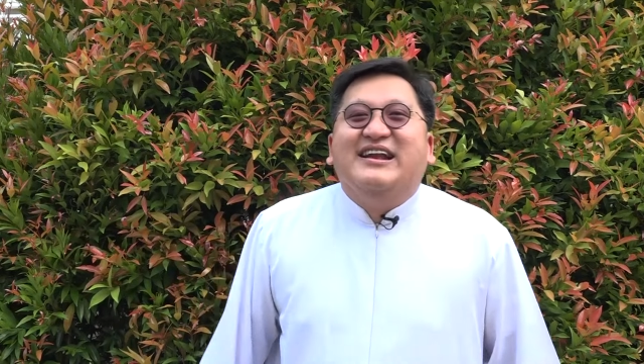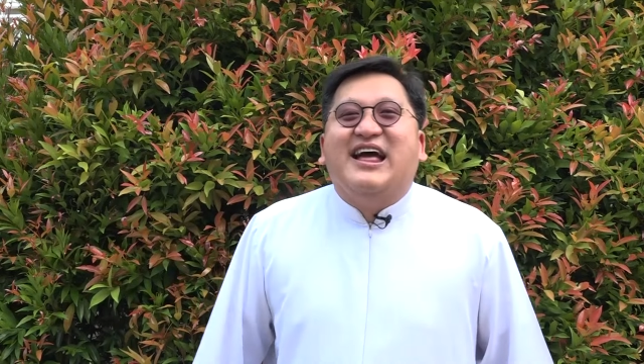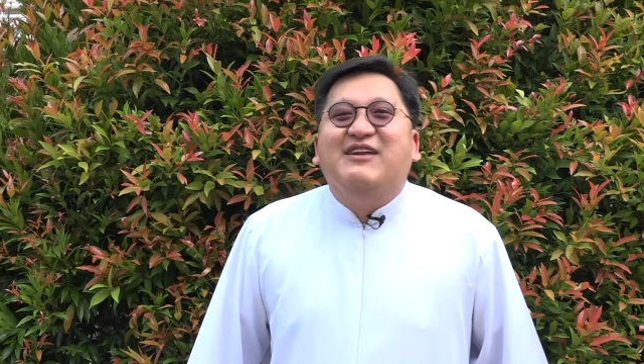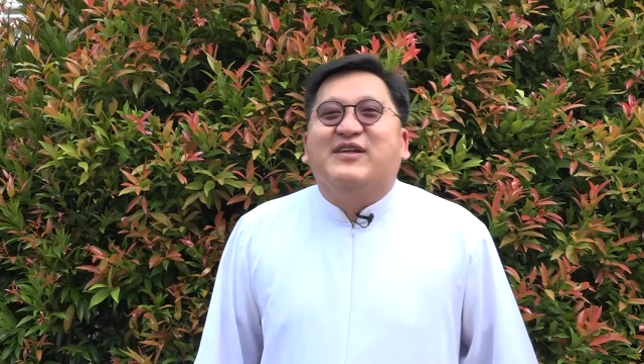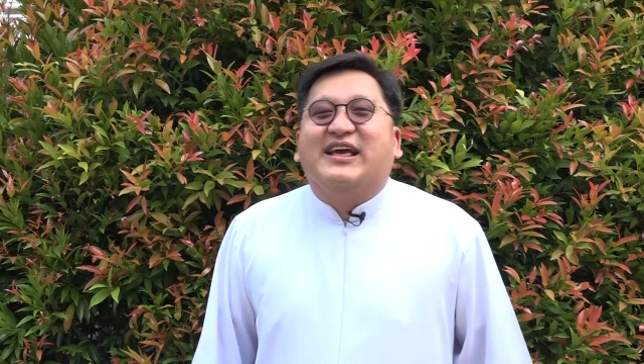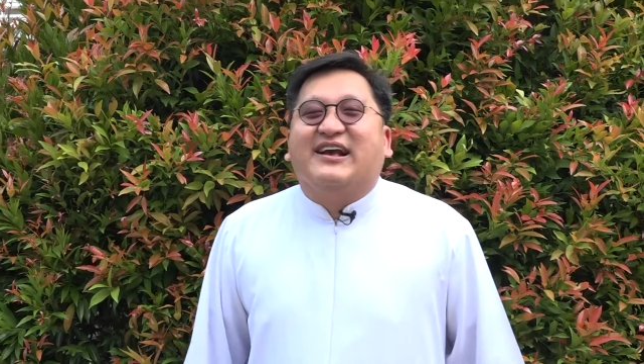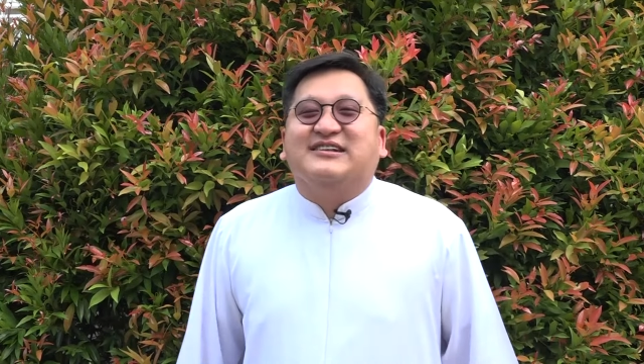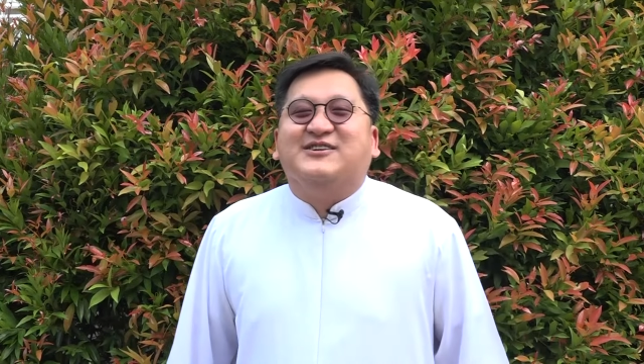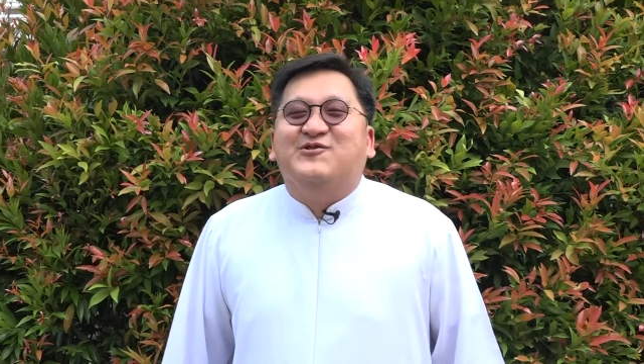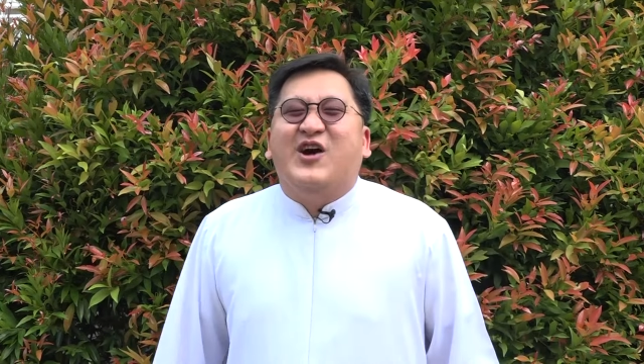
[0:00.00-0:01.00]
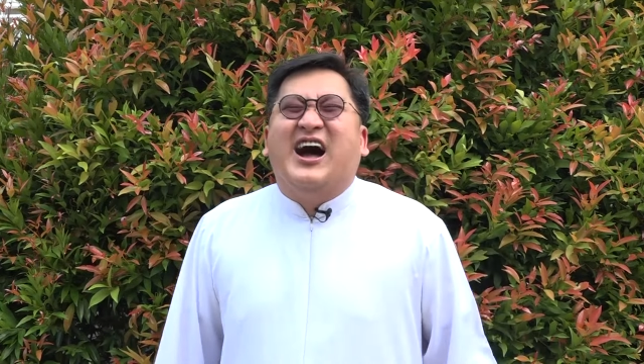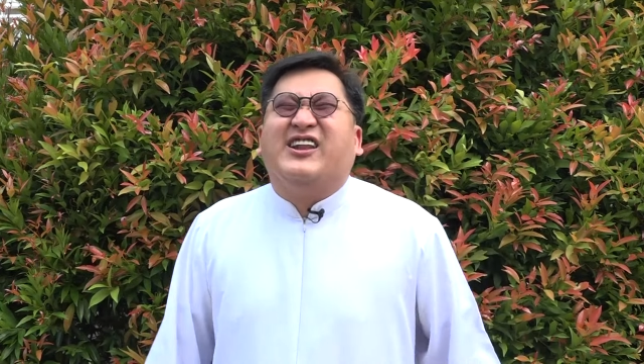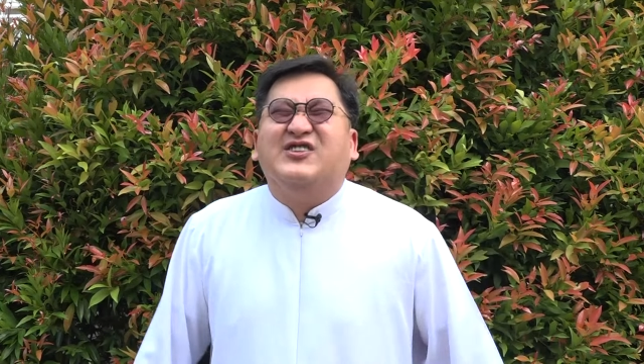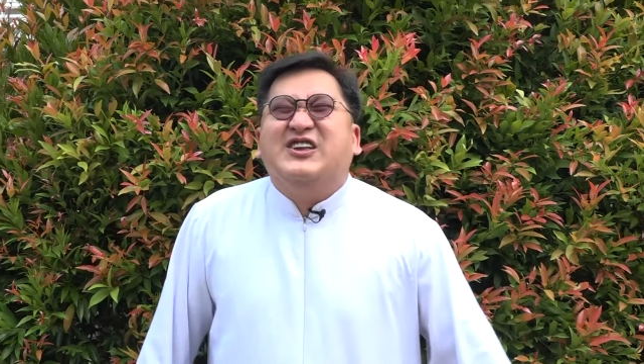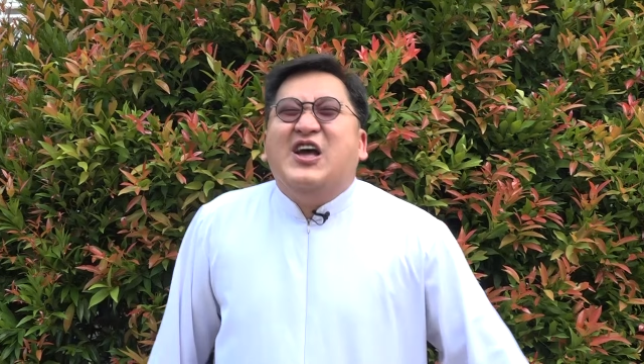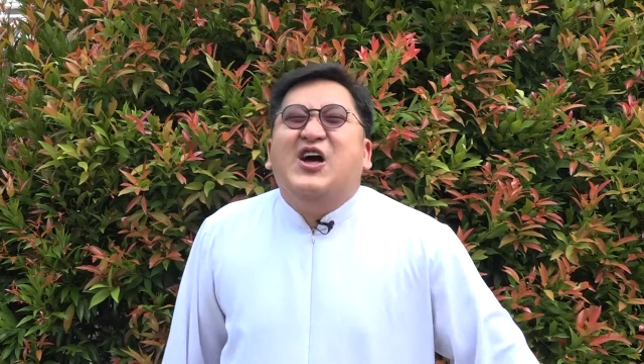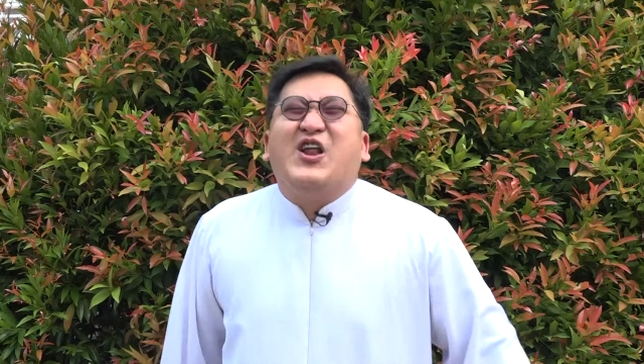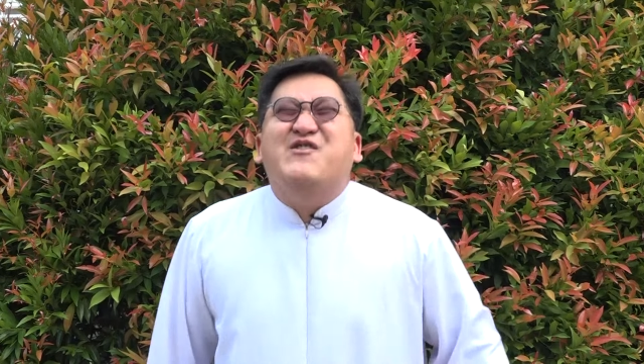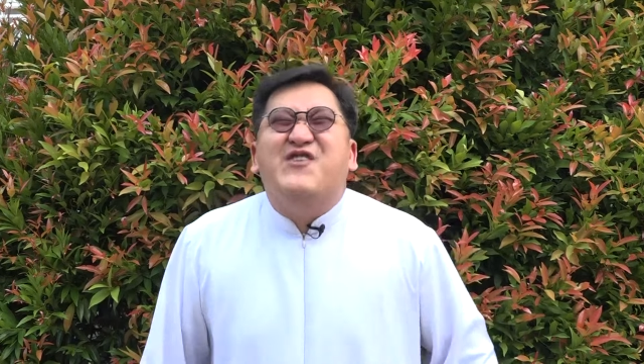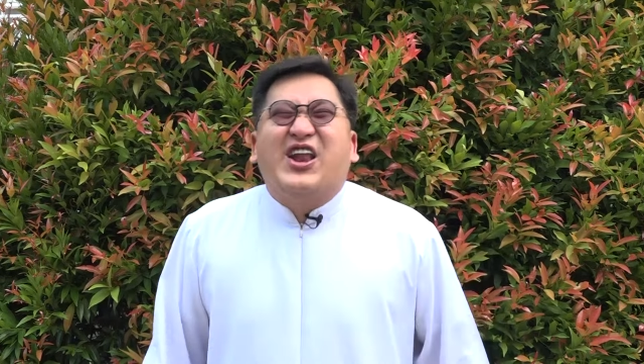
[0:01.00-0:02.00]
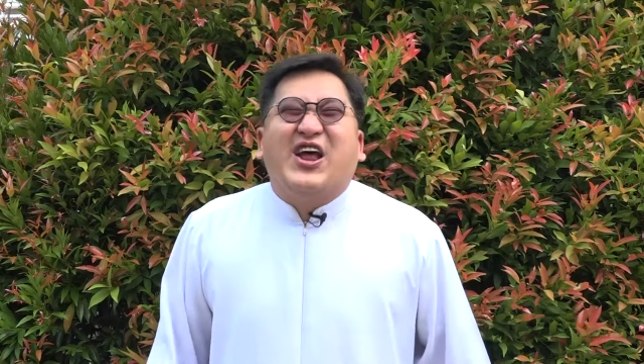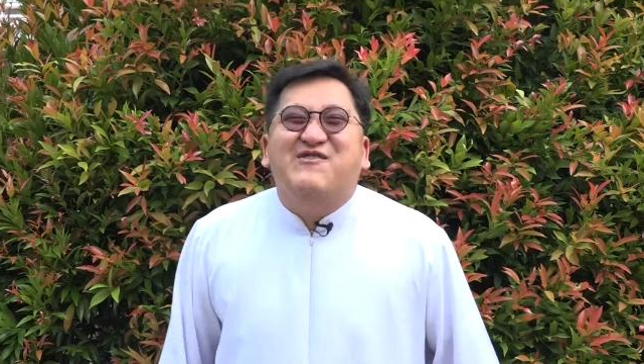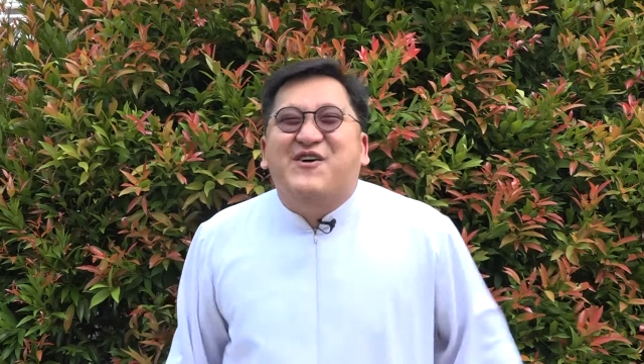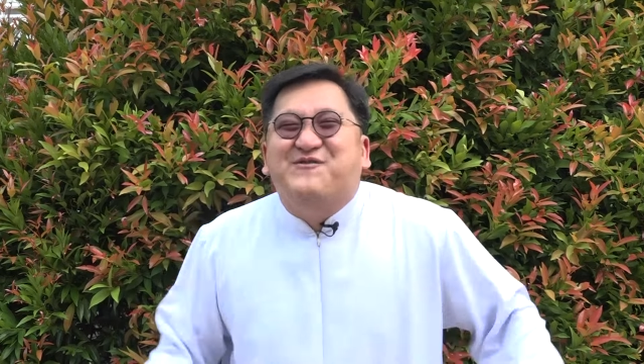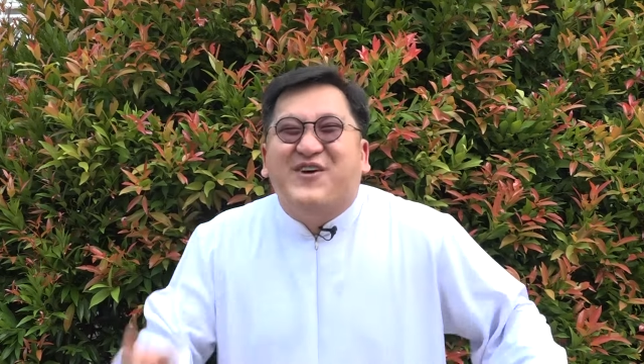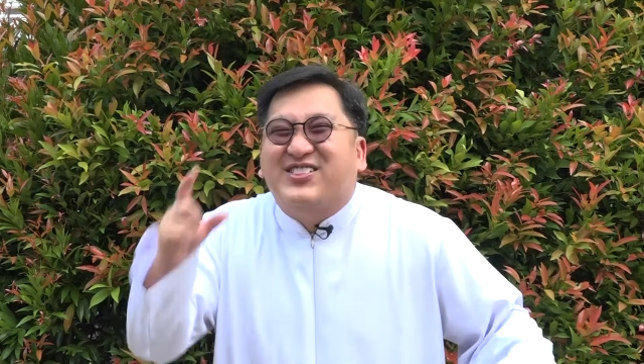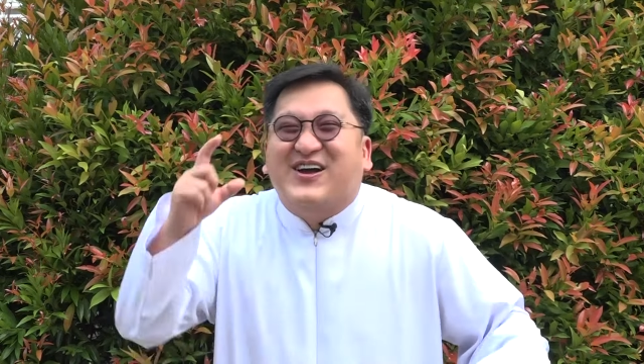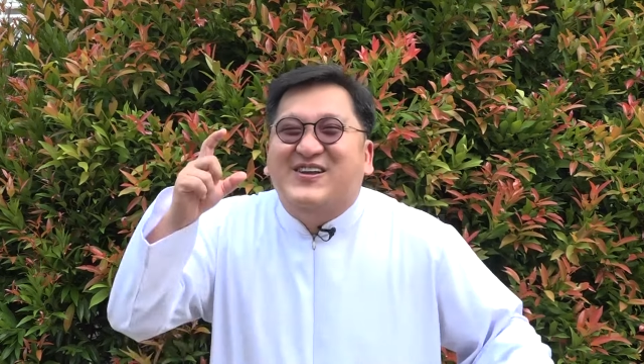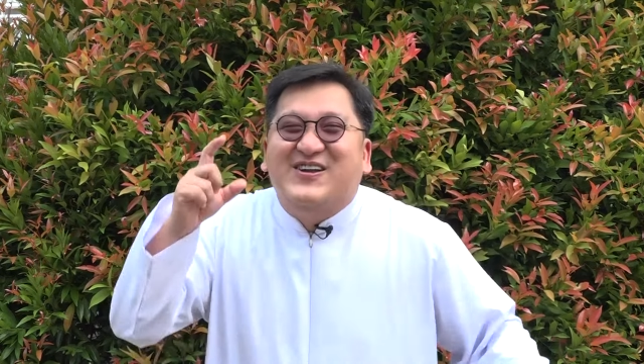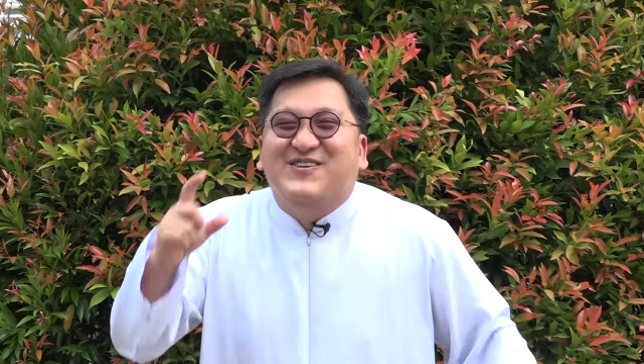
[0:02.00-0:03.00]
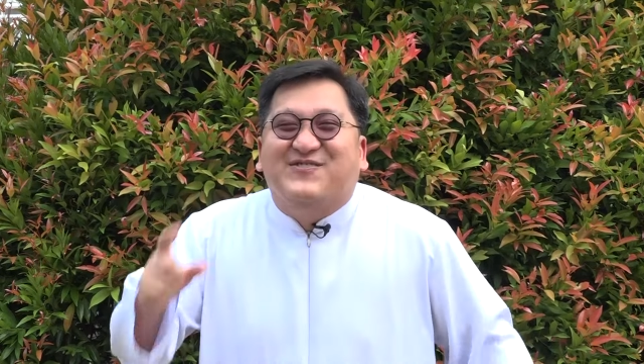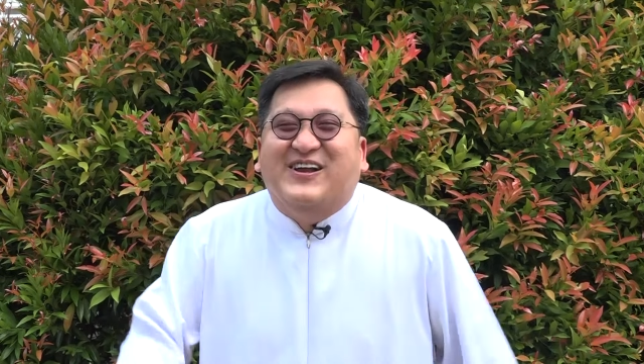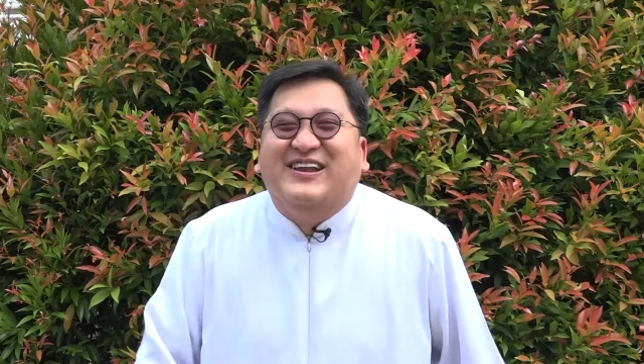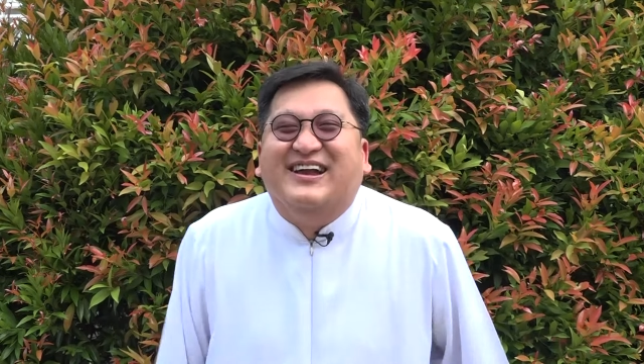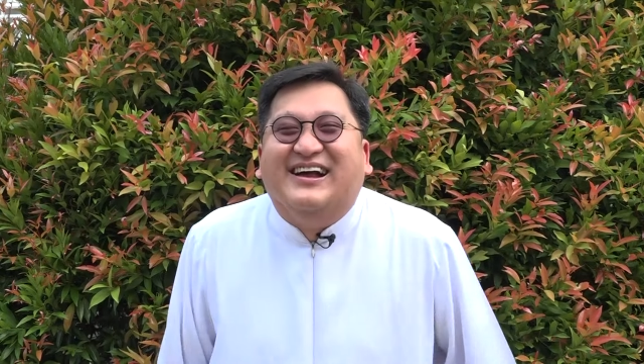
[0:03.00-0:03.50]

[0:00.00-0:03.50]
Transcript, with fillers: dan mereka semua harus Romo-romo foto dulu Pak.